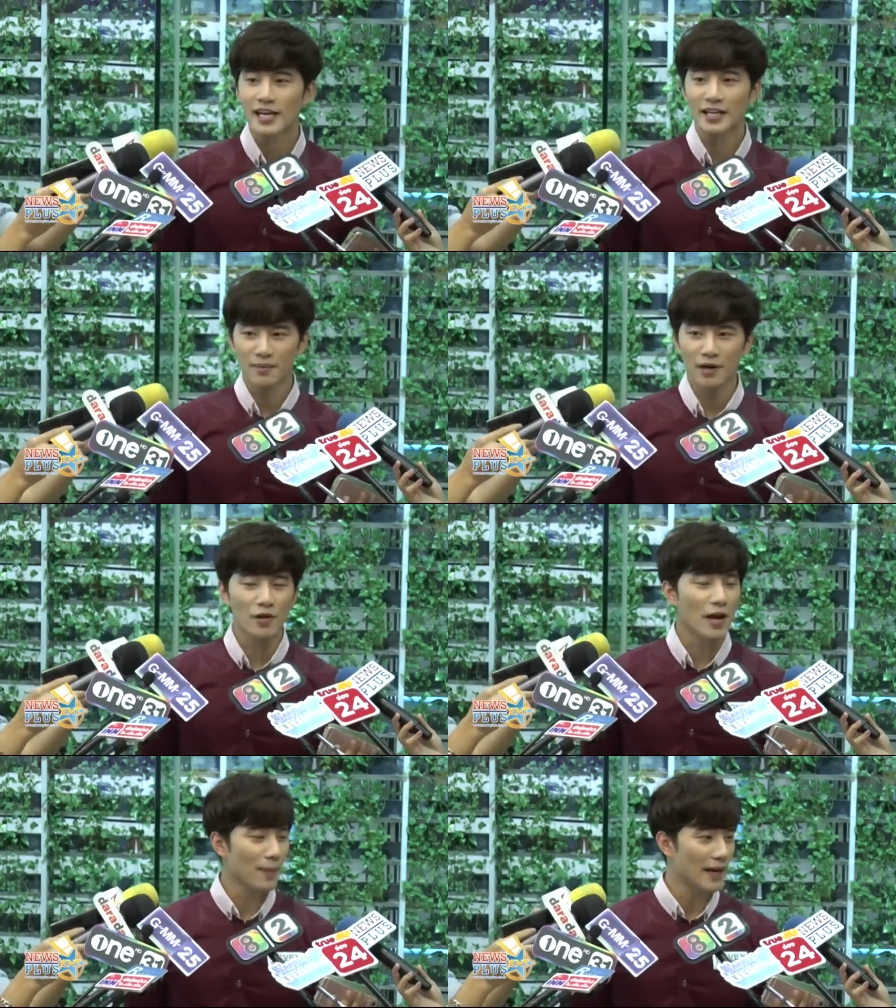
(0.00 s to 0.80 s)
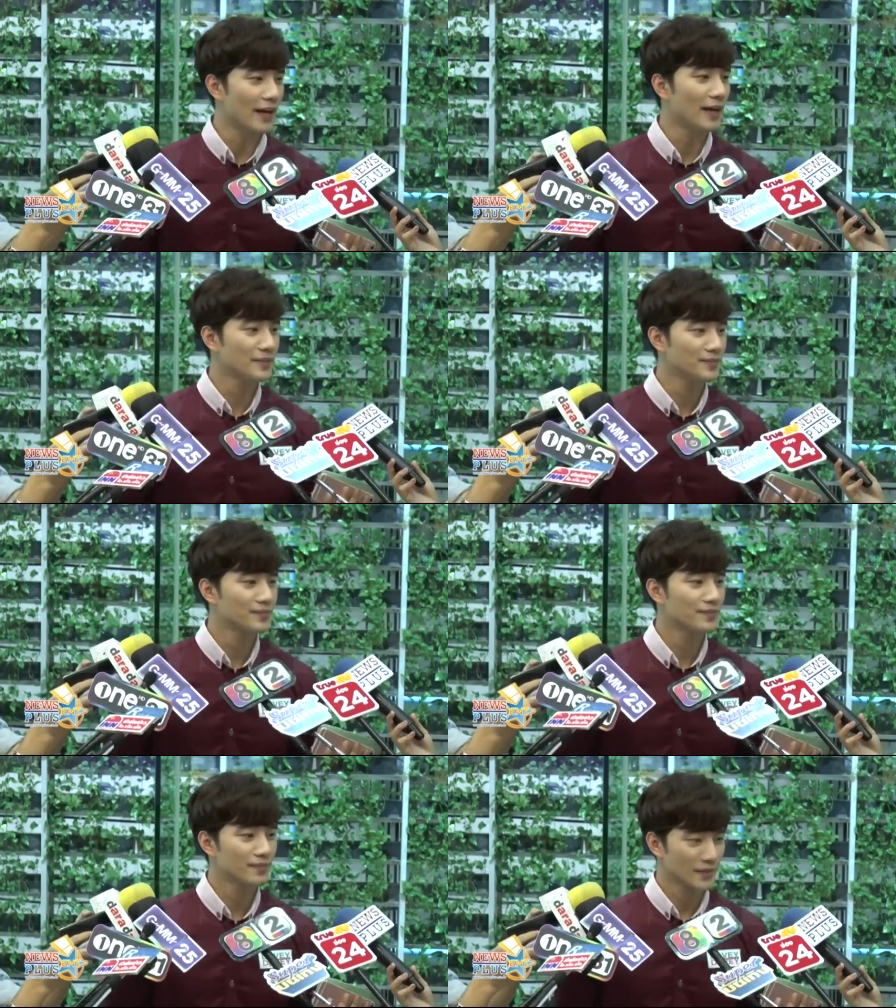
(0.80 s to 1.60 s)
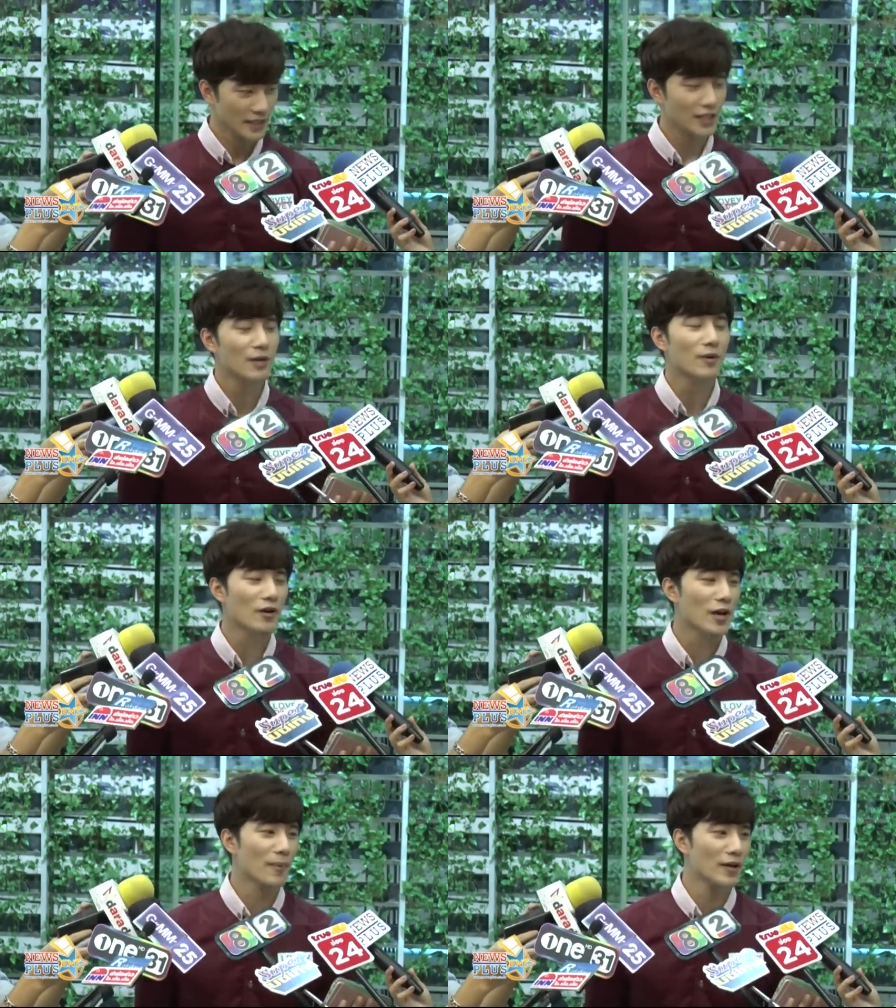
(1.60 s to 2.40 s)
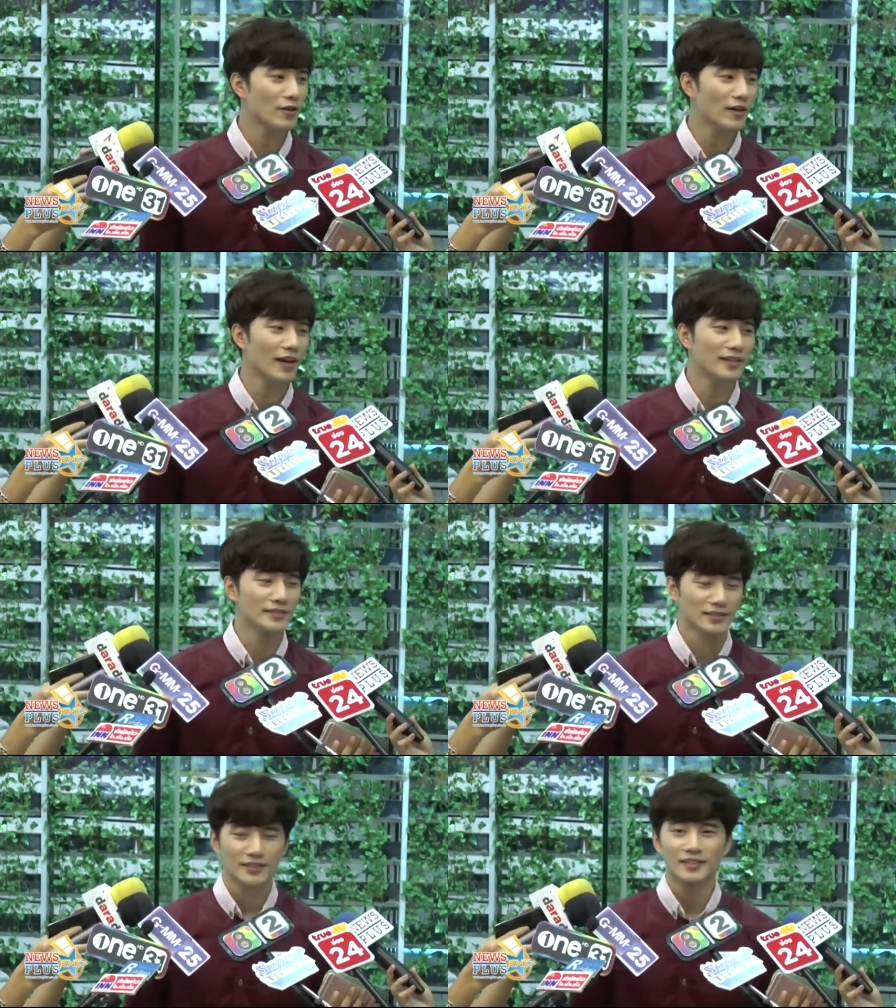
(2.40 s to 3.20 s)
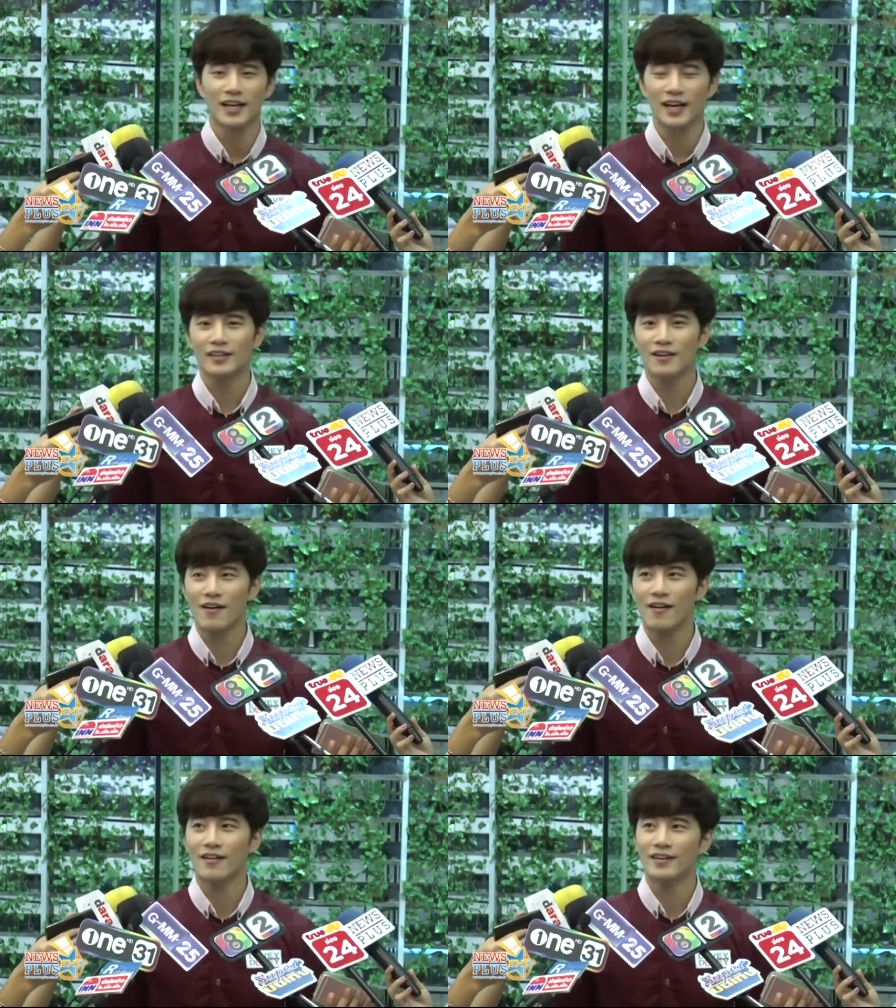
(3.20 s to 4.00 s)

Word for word: อใจกิฟเขาอยากไปนะ คือกิฟเขาอยากไปอยู่แล้วแหละนะฮะก็